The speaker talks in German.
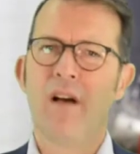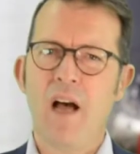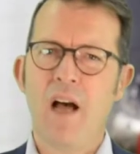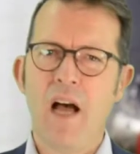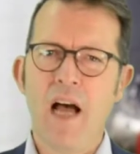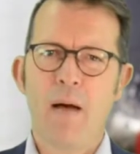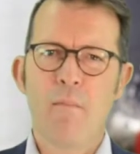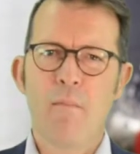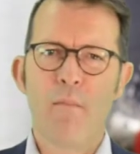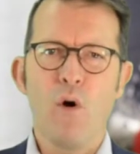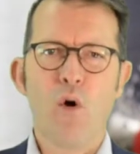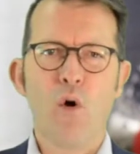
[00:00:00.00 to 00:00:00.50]

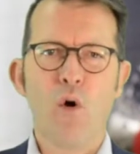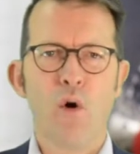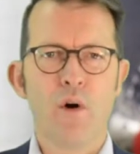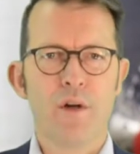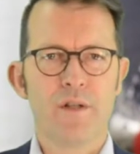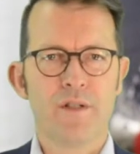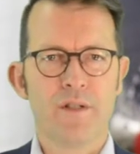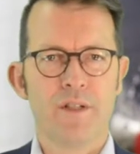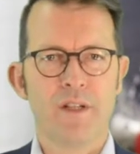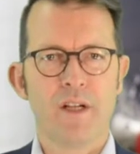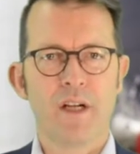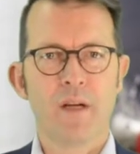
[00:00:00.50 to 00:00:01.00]
haben auch
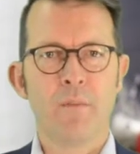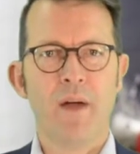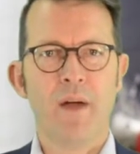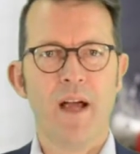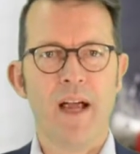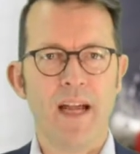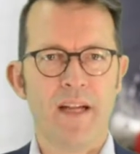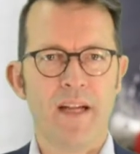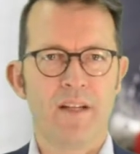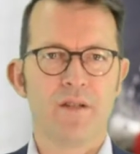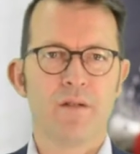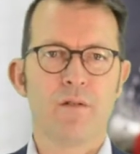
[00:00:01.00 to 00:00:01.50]
heute ihre
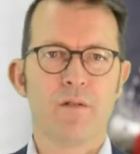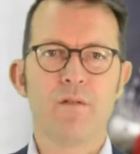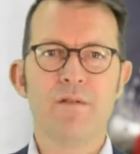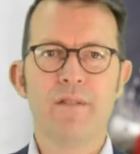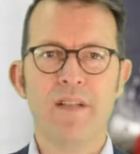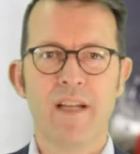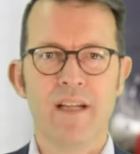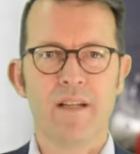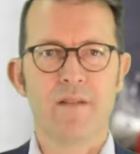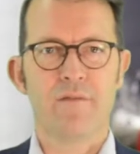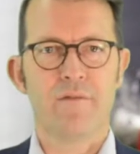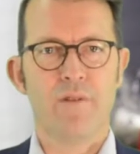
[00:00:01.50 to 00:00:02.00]
Berechtigung
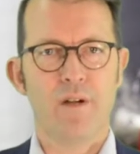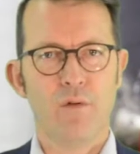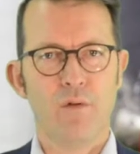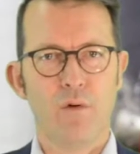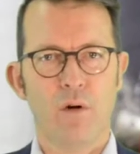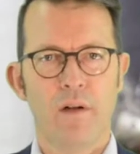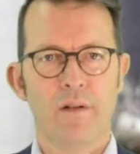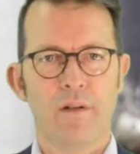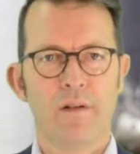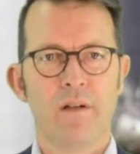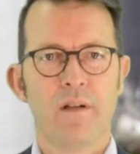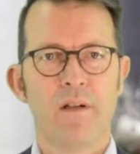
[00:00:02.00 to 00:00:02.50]
nicht
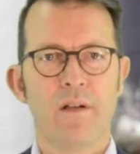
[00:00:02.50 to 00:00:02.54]
verloren.